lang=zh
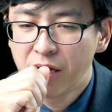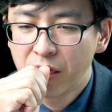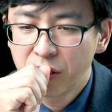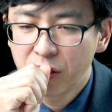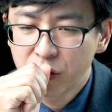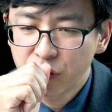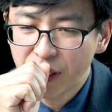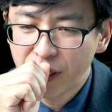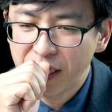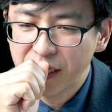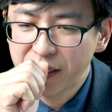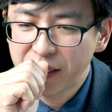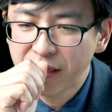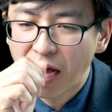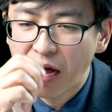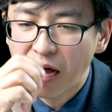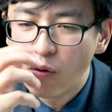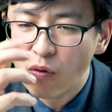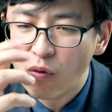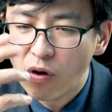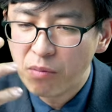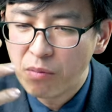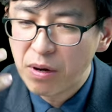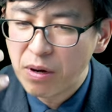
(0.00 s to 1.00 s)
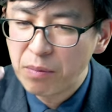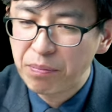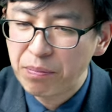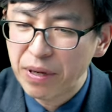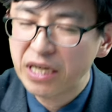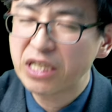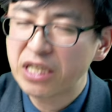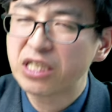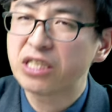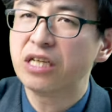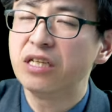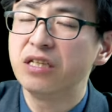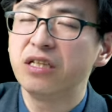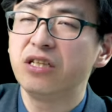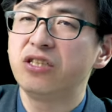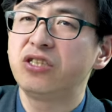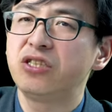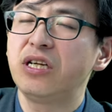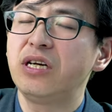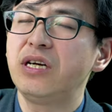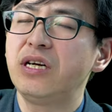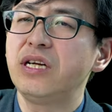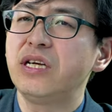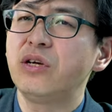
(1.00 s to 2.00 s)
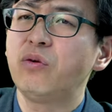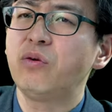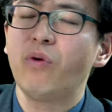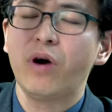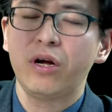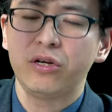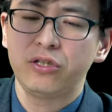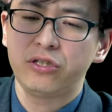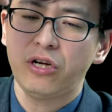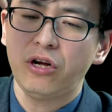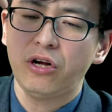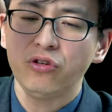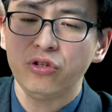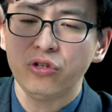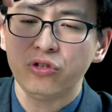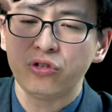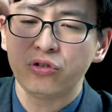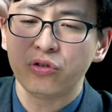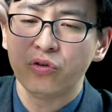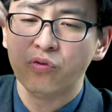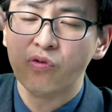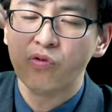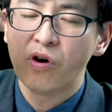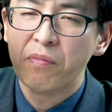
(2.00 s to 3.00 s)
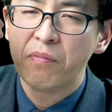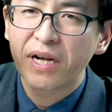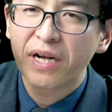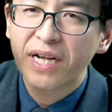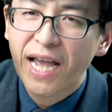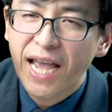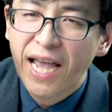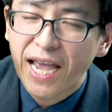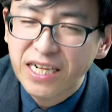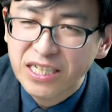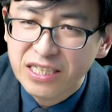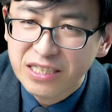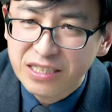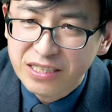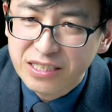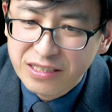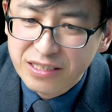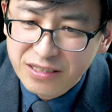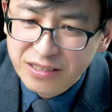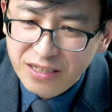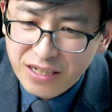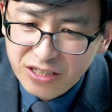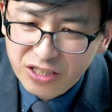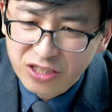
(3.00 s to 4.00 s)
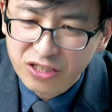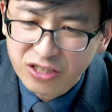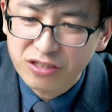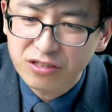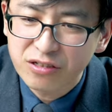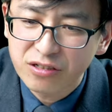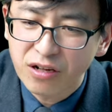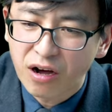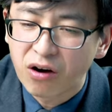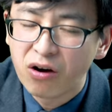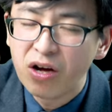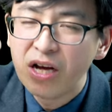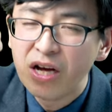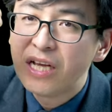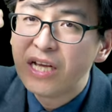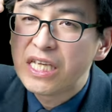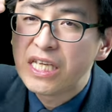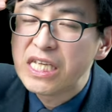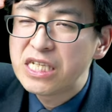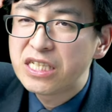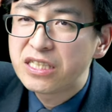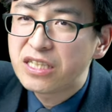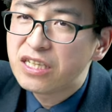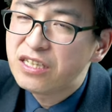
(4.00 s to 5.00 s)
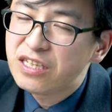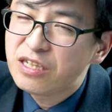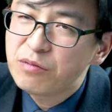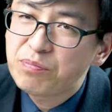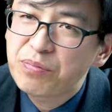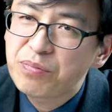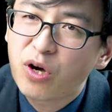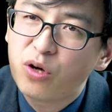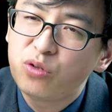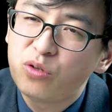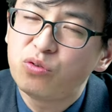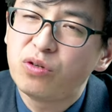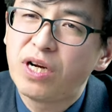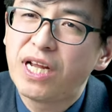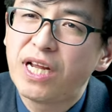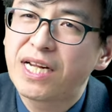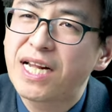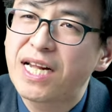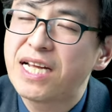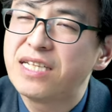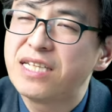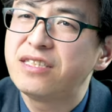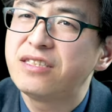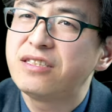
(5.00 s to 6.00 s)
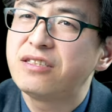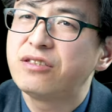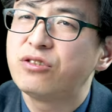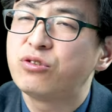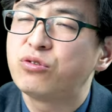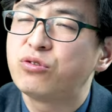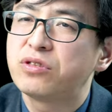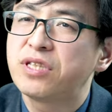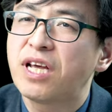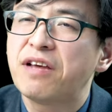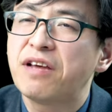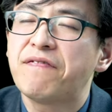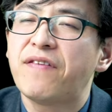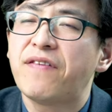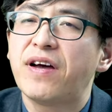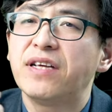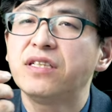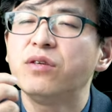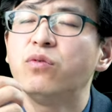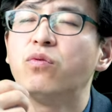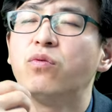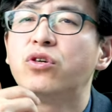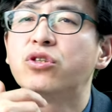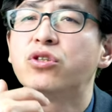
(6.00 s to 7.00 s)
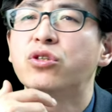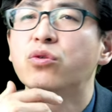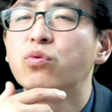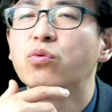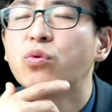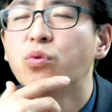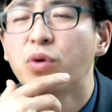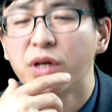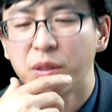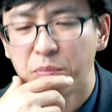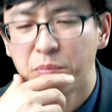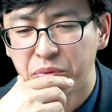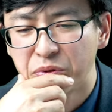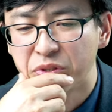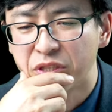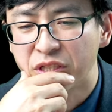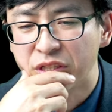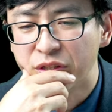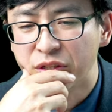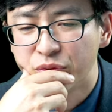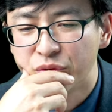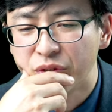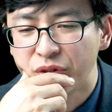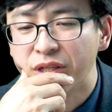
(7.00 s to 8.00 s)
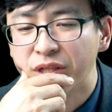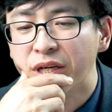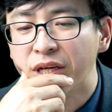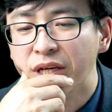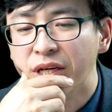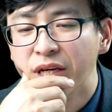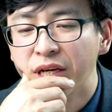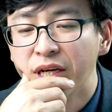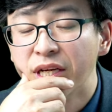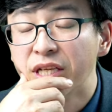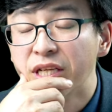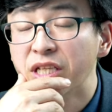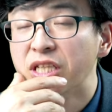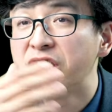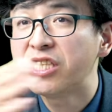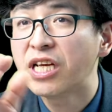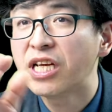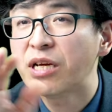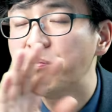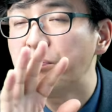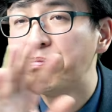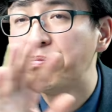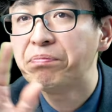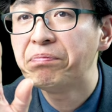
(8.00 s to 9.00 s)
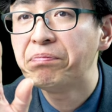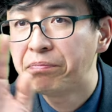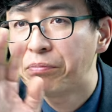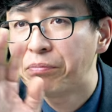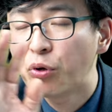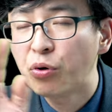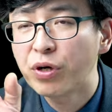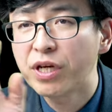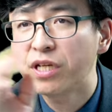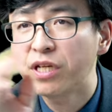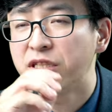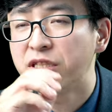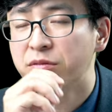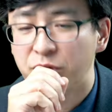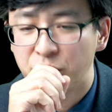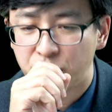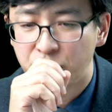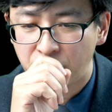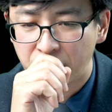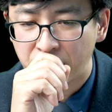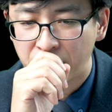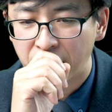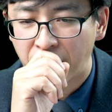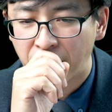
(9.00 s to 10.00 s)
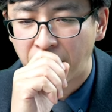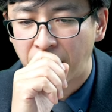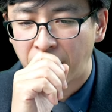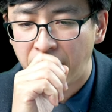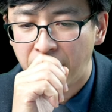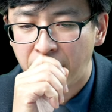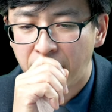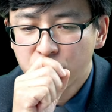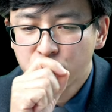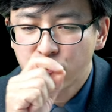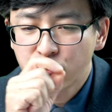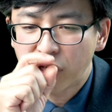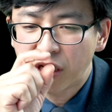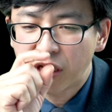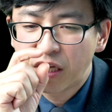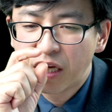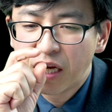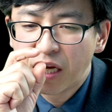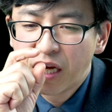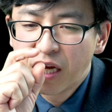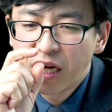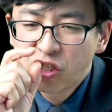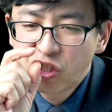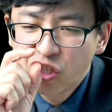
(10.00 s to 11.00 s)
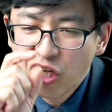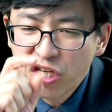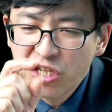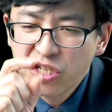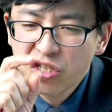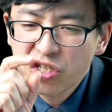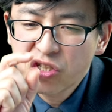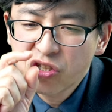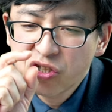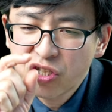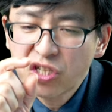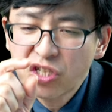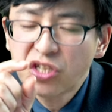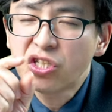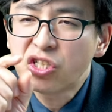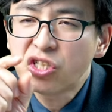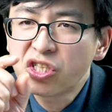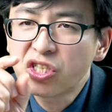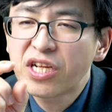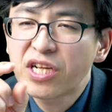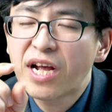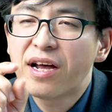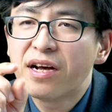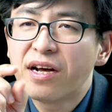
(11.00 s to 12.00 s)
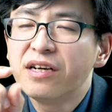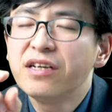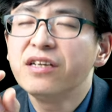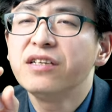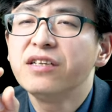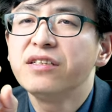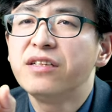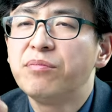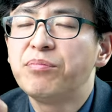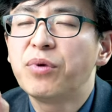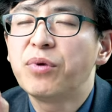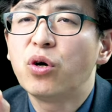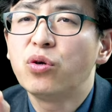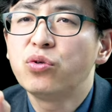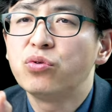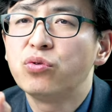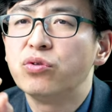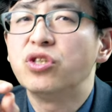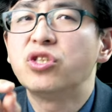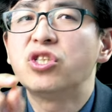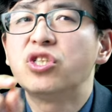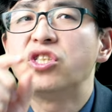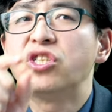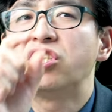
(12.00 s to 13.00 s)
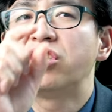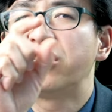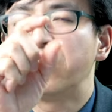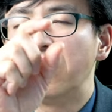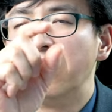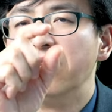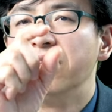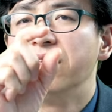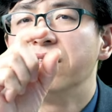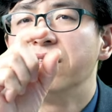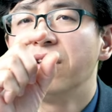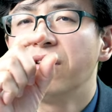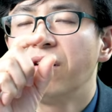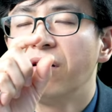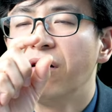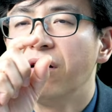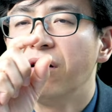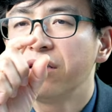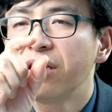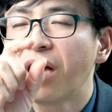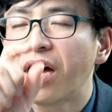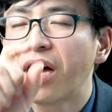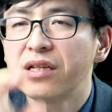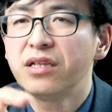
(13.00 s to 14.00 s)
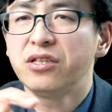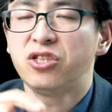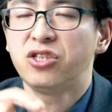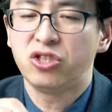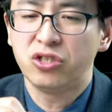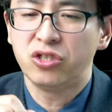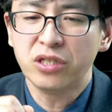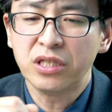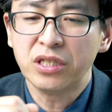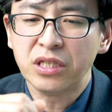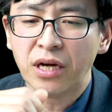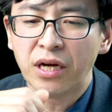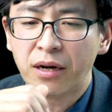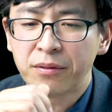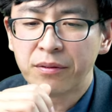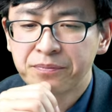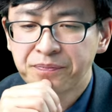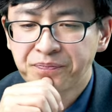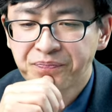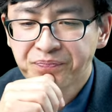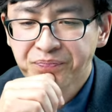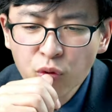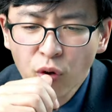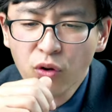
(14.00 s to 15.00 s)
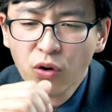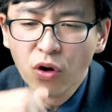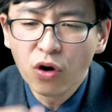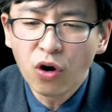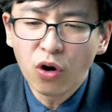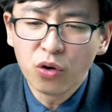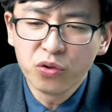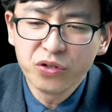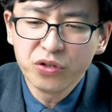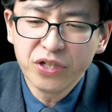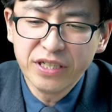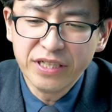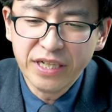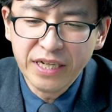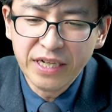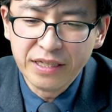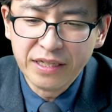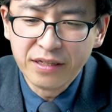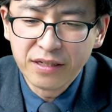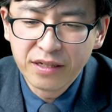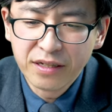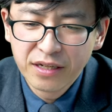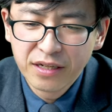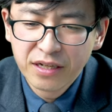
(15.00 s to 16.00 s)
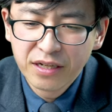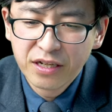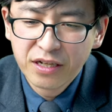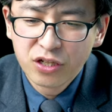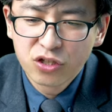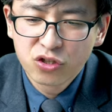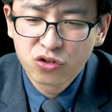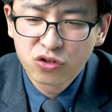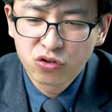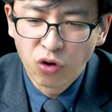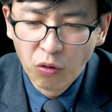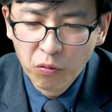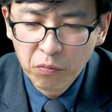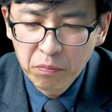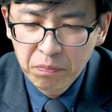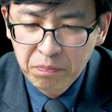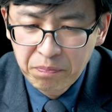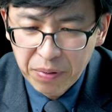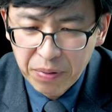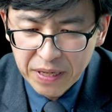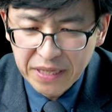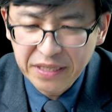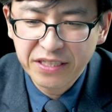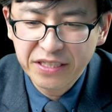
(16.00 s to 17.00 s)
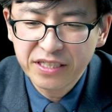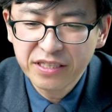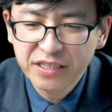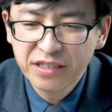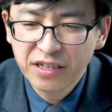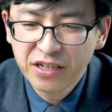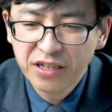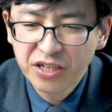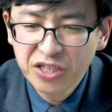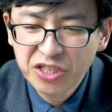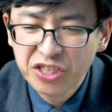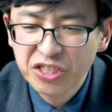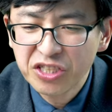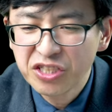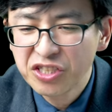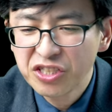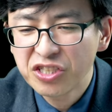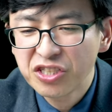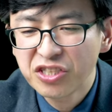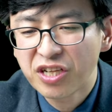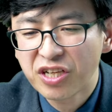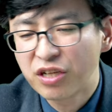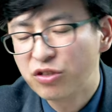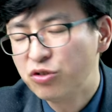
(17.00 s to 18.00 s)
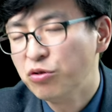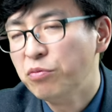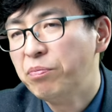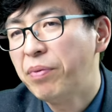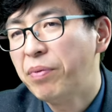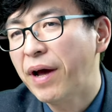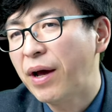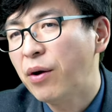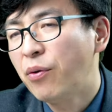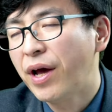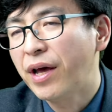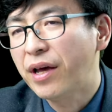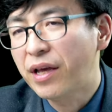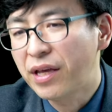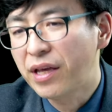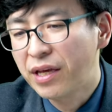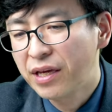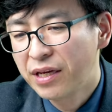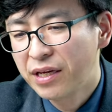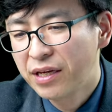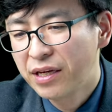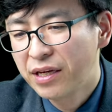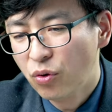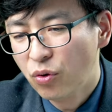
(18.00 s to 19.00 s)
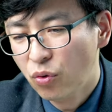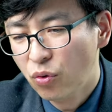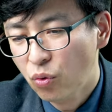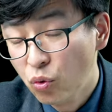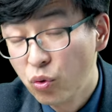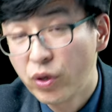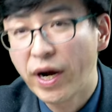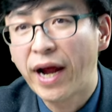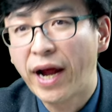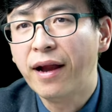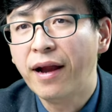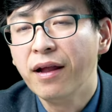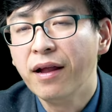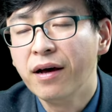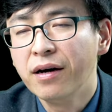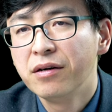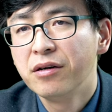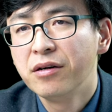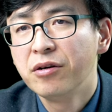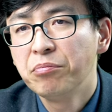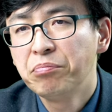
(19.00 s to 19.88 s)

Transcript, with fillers: 所以，当我们被神的真理光照的时候，我们开始认识到以神的标准来看自己的时候，才发现我是污秽不洁的罪人。以前不会这么觉得哈。所以，真正善恶的标准是神和他的旨意哈。堕落后的人，从本性和心智上就败坏、污染了。